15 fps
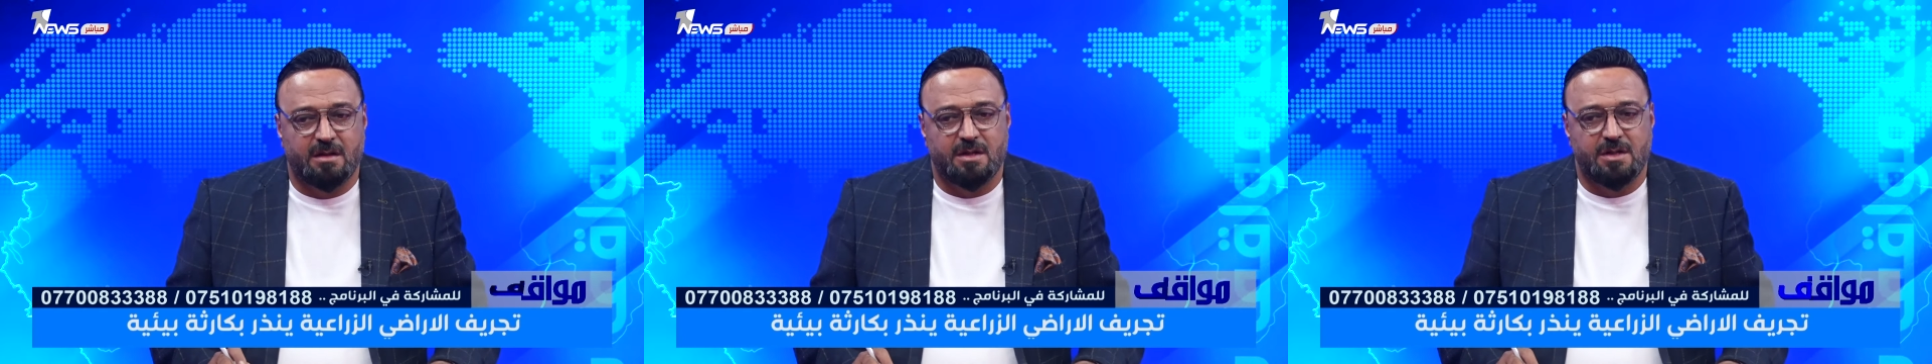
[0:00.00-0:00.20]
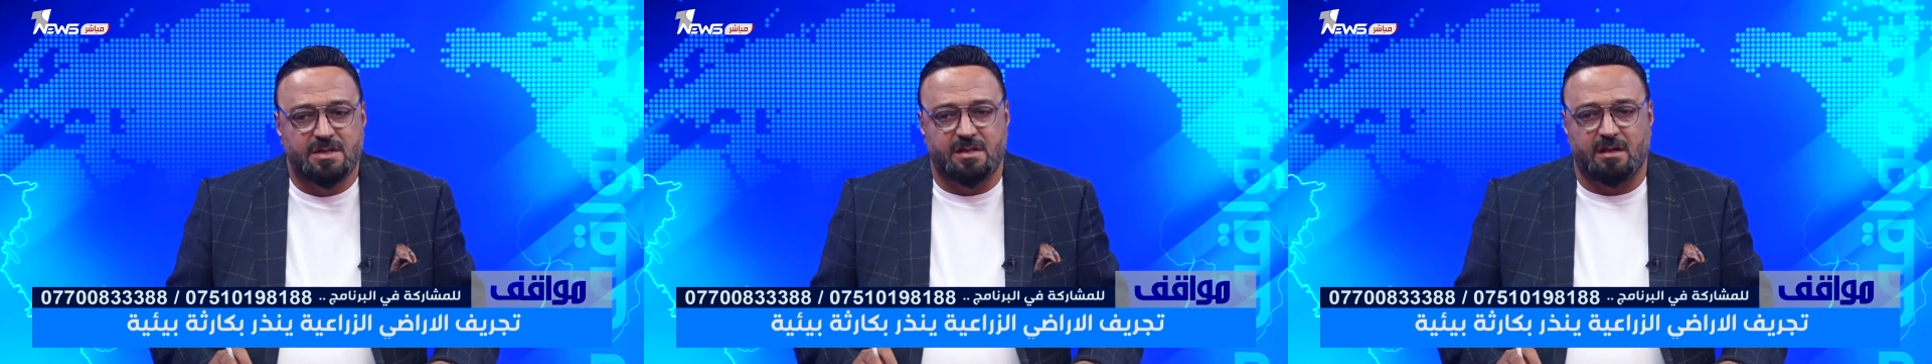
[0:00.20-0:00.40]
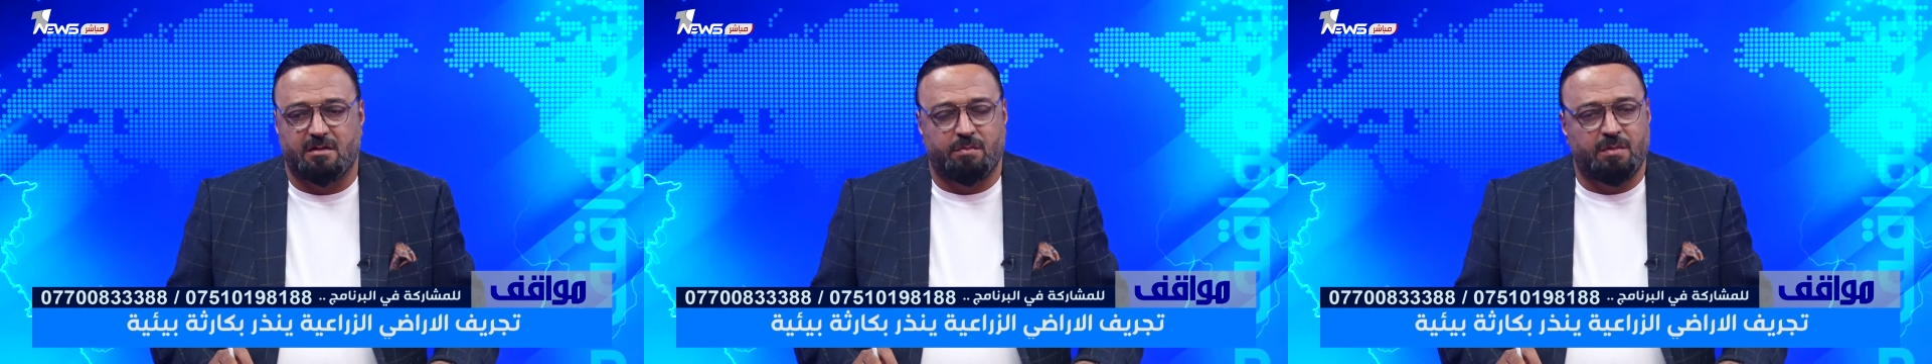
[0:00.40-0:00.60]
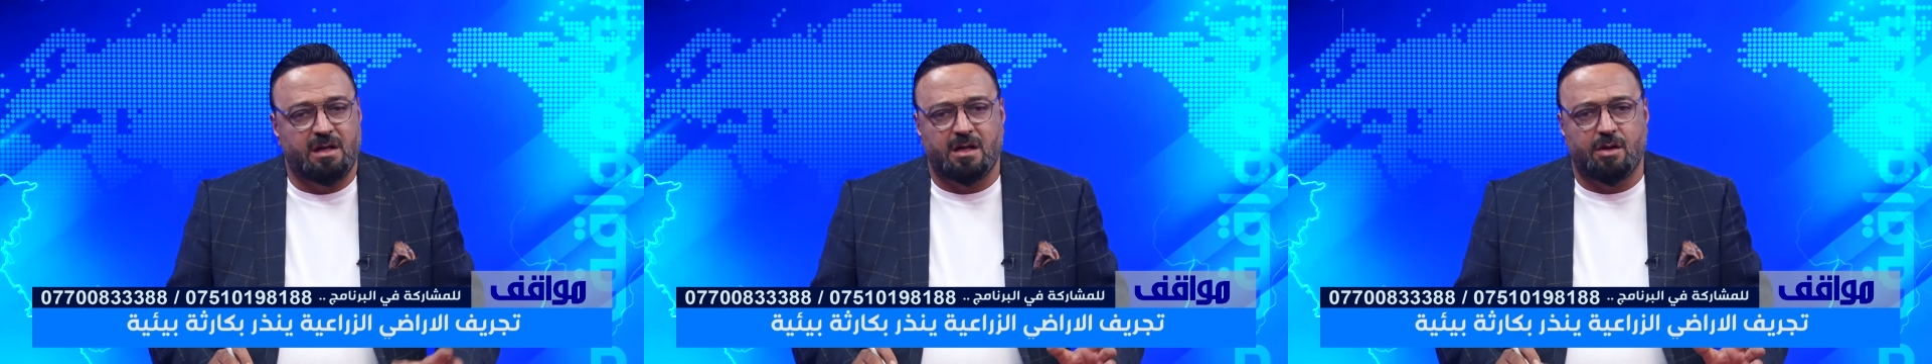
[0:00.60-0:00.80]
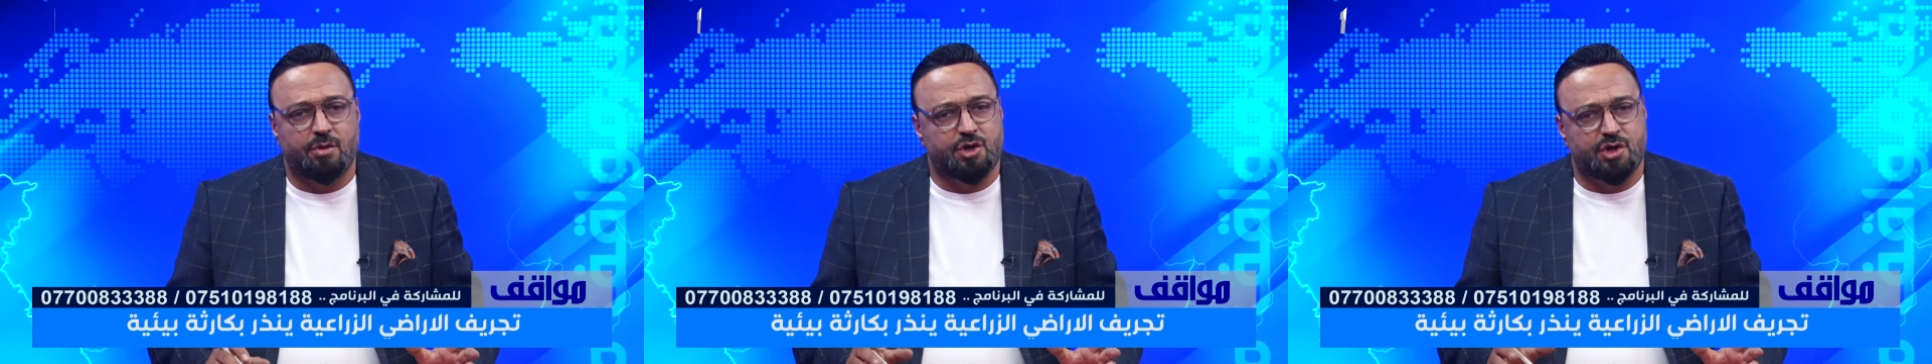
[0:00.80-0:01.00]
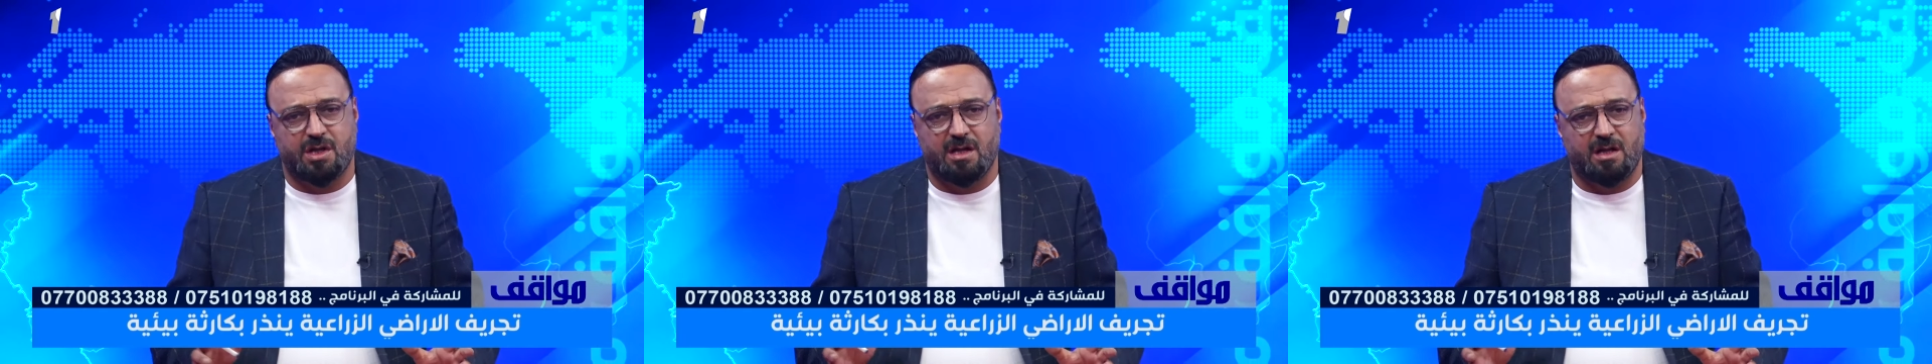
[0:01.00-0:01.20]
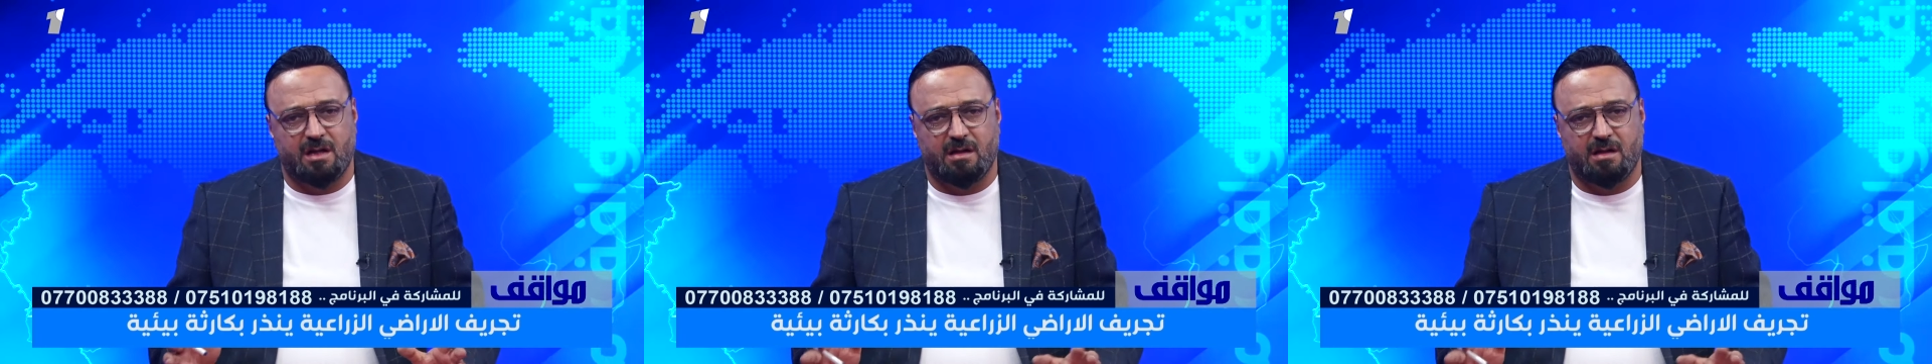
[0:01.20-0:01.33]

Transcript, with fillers: 600 وشي